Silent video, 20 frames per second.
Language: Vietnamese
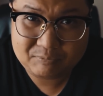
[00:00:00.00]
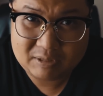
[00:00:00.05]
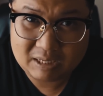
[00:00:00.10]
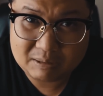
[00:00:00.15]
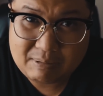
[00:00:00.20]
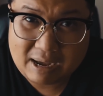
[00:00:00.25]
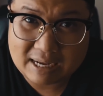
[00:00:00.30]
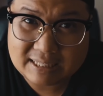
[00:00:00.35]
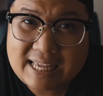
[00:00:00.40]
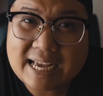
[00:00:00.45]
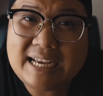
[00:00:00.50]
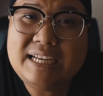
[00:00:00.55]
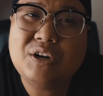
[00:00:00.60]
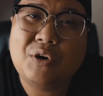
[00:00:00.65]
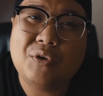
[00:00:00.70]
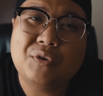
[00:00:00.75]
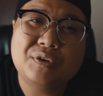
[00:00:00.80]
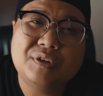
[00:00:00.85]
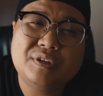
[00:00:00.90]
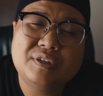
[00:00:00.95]
thì bạn thấy
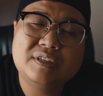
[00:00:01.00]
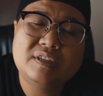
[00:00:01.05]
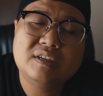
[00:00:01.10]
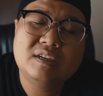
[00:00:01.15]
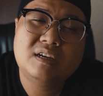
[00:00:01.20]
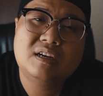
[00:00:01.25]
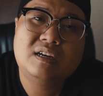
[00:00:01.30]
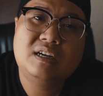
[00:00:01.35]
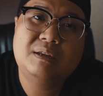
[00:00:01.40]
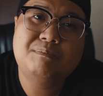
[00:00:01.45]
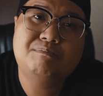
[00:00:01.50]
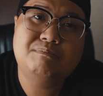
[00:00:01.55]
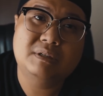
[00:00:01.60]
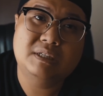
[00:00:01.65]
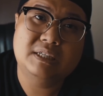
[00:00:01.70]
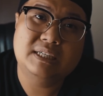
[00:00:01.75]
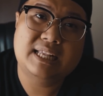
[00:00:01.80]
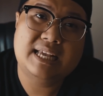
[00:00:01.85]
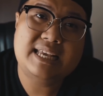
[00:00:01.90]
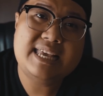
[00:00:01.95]
rồi lớp
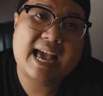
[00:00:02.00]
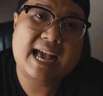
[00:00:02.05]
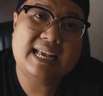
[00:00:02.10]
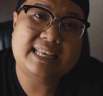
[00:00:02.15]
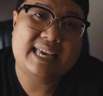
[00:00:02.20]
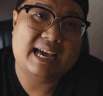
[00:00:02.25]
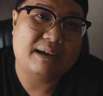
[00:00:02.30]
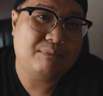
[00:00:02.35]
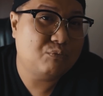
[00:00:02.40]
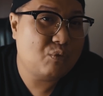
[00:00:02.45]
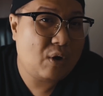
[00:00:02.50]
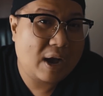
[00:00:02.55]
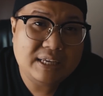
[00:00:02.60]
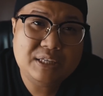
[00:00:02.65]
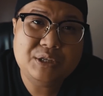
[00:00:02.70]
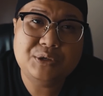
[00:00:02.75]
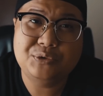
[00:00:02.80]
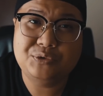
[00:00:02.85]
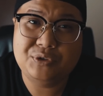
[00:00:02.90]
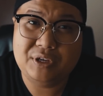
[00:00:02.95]
10 đã gia chạm quá
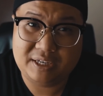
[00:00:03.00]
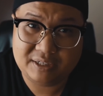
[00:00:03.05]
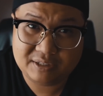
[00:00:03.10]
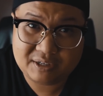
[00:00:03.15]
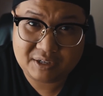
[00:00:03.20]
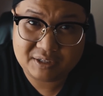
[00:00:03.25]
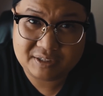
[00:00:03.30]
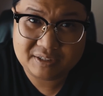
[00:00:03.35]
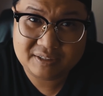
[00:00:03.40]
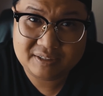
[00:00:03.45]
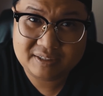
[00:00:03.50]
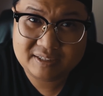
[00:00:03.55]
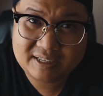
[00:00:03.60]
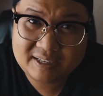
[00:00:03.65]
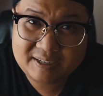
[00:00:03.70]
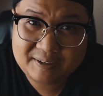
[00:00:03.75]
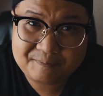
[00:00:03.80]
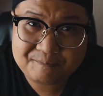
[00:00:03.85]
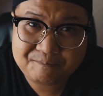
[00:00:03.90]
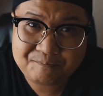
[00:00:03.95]
nhiều chuyện rồi
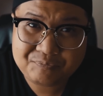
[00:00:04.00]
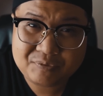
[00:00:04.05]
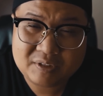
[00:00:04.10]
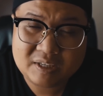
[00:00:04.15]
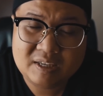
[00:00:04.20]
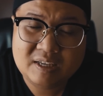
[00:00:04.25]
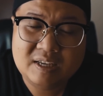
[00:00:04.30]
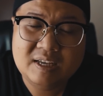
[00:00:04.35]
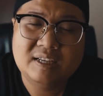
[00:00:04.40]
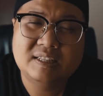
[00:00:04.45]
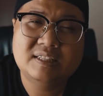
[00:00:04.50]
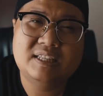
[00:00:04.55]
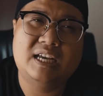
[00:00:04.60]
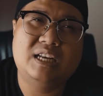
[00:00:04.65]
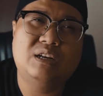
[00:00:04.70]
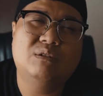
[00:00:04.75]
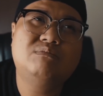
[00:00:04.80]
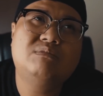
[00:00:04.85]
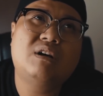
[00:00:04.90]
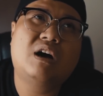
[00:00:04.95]
thấy không
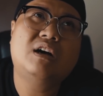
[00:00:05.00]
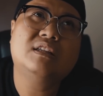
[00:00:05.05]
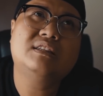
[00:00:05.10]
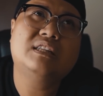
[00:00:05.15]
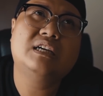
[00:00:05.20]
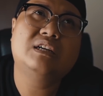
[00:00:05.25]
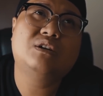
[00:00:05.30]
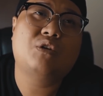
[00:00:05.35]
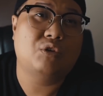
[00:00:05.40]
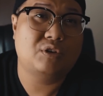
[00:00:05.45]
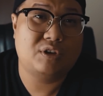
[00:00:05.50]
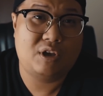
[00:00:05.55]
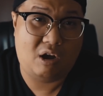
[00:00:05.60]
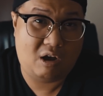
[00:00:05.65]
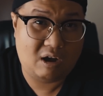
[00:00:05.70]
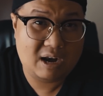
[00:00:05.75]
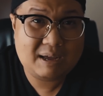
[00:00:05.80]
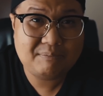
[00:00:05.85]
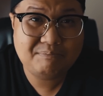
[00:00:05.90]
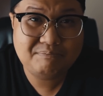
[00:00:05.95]
thì lúc đó tân còn
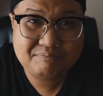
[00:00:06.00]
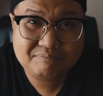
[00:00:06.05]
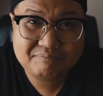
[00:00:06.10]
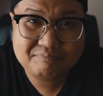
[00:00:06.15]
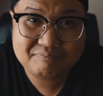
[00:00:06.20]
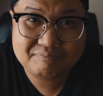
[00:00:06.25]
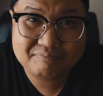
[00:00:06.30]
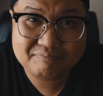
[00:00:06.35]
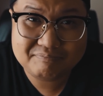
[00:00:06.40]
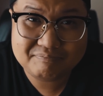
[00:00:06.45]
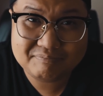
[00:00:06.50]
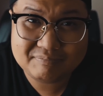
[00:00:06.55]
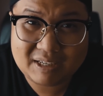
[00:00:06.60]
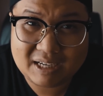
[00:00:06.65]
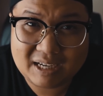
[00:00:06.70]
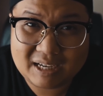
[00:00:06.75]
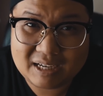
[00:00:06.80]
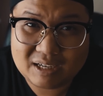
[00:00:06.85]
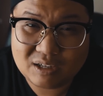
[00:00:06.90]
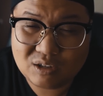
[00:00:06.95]
nhỏ lắm
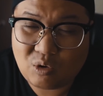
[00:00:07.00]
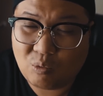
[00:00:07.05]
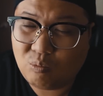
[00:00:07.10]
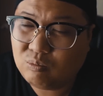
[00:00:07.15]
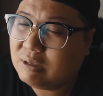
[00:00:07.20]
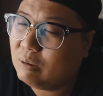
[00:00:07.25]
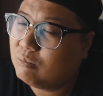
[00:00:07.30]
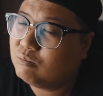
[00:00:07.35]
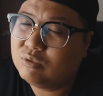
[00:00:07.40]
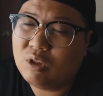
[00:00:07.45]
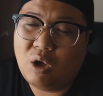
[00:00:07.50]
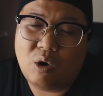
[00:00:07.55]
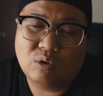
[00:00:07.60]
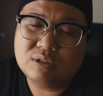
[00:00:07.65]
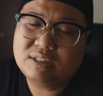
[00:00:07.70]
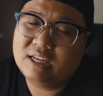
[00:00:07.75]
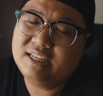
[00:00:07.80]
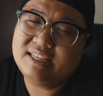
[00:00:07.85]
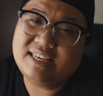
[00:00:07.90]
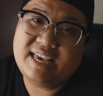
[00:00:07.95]
à cũng trong
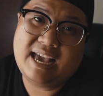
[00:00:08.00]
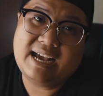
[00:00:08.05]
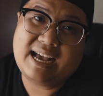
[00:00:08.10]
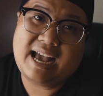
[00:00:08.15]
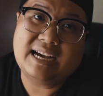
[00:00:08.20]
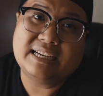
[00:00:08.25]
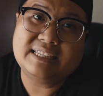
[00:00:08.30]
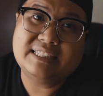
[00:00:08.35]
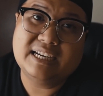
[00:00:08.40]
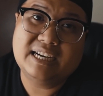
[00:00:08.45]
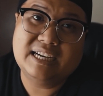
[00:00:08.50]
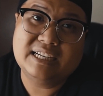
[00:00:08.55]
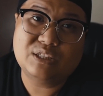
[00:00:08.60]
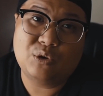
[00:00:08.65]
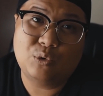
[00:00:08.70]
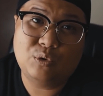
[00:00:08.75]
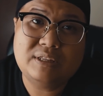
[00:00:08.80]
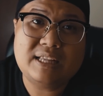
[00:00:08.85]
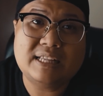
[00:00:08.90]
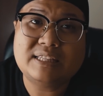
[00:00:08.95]
độ thời gian ăn chơi
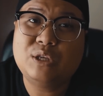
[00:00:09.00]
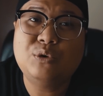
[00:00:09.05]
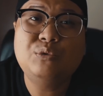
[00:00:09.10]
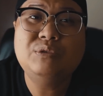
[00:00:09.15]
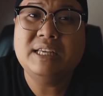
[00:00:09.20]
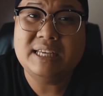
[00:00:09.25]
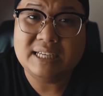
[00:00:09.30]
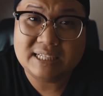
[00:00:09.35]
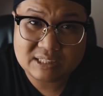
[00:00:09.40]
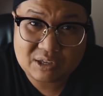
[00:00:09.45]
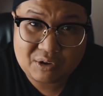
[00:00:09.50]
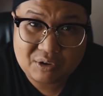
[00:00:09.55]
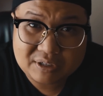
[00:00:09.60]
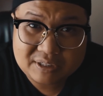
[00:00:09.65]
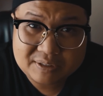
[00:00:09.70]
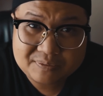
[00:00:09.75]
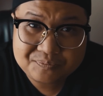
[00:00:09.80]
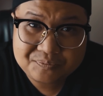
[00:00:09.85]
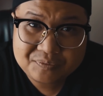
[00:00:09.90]
tuổi thanh thiếu niên thôi